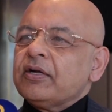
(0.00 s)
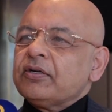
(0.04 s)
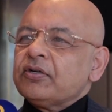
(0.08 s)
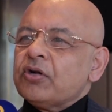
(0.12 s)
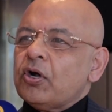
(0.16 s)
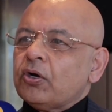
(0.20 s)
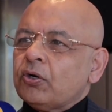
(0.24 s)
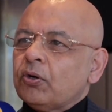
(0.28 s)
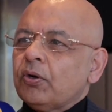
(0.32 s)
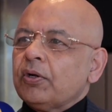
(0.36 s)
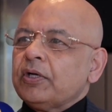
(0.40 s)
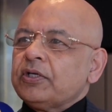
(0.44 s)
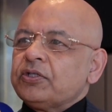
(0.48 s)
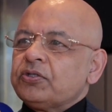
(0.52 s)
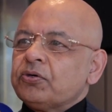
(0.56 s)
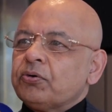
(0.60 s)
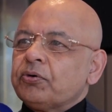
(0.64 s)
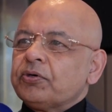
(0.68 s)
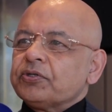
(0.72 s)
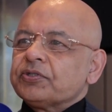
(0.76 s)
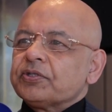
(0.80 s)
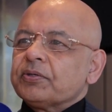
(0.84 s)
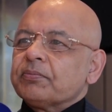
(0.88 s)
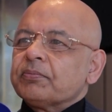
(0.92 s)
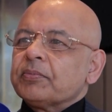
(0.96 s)
Провинция
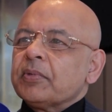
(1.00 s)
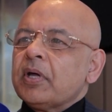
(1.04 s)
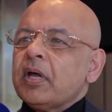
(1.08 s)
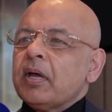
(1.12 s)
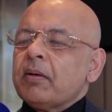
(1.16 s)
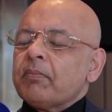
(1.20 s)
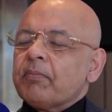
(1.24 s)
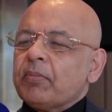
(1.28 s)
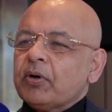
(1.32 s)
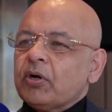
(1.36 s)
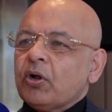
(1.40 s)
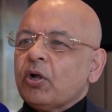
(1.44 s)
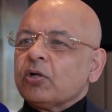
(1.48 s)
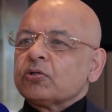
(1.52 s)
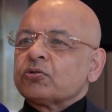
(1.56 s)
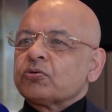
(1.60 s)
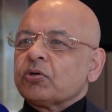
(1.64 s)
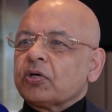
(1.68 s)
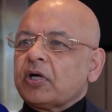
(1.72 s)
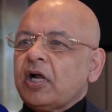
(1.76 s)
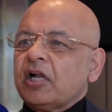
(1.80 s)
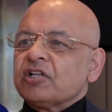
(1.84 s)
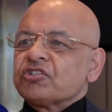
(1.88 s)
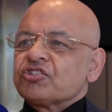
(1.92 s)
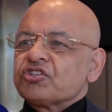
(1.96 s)
Хайнань
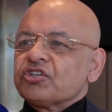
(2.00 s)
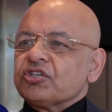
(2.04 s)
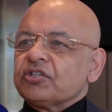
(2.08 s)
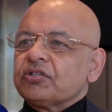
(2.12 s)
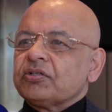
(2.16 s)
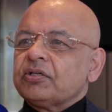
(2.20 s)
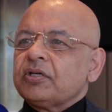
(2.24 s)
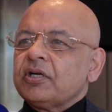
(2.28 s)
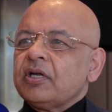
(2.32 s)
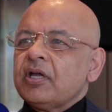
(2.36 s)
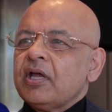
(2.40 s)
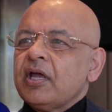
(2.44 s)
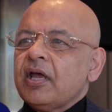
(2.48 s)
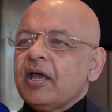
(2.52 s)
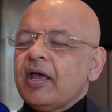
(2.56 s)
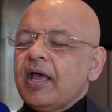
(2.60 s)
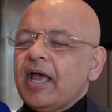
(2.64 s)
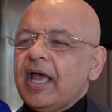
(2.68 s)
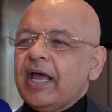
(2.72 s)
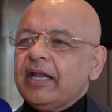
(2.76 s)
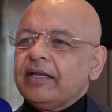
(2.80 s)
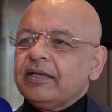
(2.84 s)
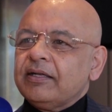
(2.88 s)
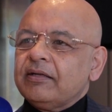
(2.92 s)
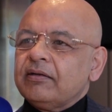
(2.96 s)
хорошо подходит для
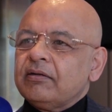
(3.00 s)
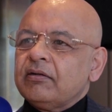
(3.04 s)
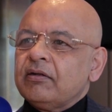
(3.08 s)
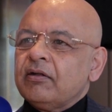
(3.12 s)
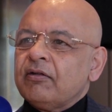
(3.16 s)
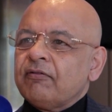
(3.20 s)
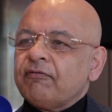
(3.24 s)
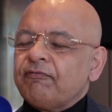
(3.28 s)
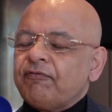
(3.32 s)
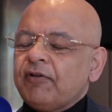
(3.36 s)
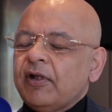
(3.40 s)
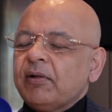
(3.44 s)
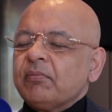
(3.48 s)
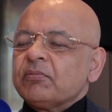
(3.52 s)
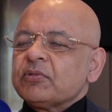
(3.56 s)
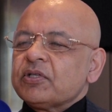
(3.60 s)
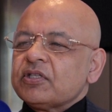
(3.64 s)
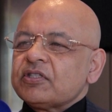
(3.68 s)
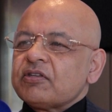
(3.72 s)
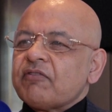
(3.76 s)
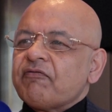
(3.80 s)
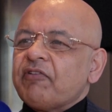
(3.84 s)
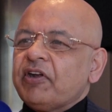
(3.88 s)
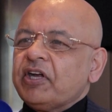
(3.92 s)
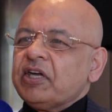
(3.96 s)
развития как
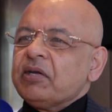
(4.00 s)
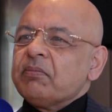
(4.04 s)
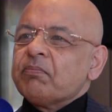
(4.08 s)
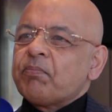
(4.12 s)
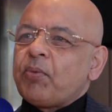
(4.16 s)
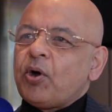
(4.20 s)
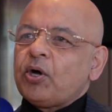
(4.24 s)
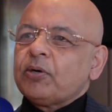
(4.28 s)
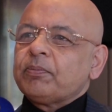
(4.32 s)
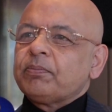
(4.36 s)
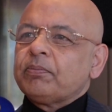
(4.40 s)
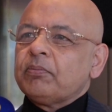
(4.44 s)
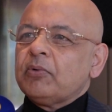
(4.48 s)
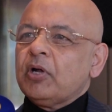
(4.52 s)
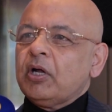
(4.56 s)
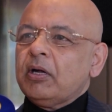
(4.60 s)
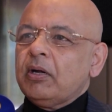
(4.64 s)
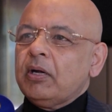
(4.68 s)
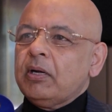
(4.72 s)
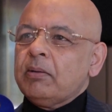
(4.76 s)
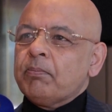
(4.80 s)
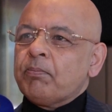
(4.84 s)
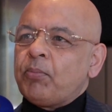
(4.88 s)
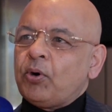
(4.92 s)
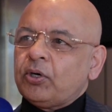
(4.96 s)
туризма, так и
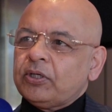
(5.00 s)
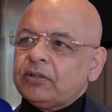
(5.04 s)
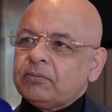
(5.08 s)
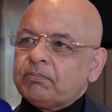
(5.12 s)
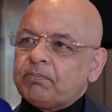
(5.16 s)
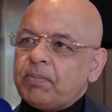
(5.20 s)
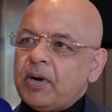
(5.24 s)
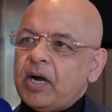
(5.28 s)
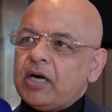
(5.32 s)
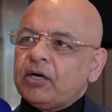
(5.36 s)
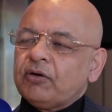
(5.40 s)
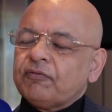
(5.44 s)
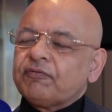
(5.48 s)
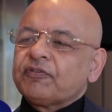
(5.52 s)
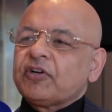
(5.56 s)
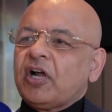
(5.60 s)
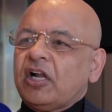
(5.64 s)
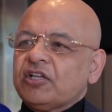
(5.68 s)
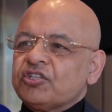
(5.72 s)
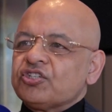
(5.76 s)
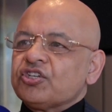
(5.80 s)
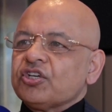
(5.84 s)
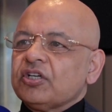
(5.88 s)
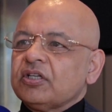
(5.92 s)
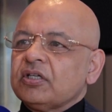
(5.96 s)
культуры.
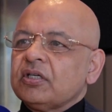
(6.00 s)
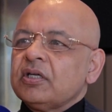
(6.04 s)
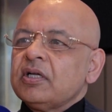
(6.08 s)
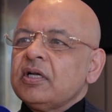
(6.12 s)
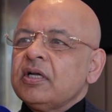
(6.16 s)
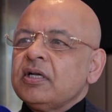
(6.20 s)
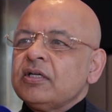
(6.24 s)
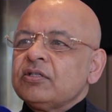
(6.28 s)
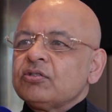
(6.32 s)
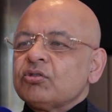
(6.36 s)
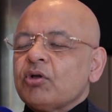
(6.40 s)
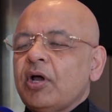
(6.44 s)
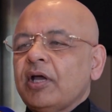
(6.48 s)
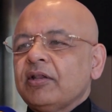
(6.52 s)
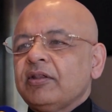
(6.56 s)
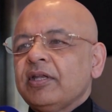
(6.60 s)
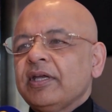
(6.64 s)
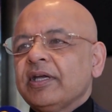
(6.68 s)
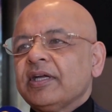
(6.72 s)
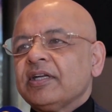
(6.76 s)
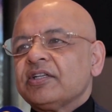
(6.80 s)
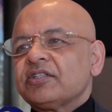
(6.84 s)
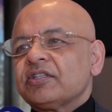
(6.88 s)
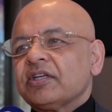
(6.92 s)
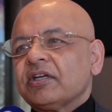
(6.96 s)
Важнейшую роль в этом
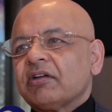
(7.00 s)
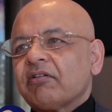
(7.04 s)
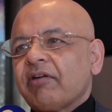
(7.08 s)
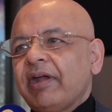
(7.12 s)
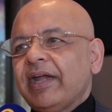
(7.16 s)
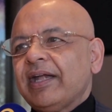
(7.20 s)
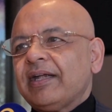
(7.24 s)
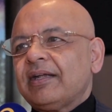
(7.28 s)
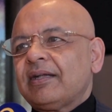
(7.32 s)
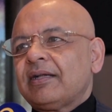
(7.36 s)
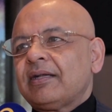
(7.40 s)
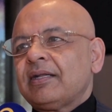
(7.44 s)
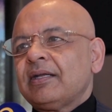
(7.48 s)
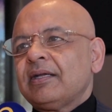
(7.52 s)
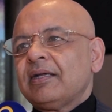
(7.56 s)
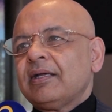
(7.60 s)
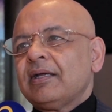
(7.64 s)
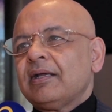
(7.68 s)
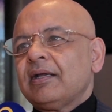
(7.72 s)
играет кинематограф.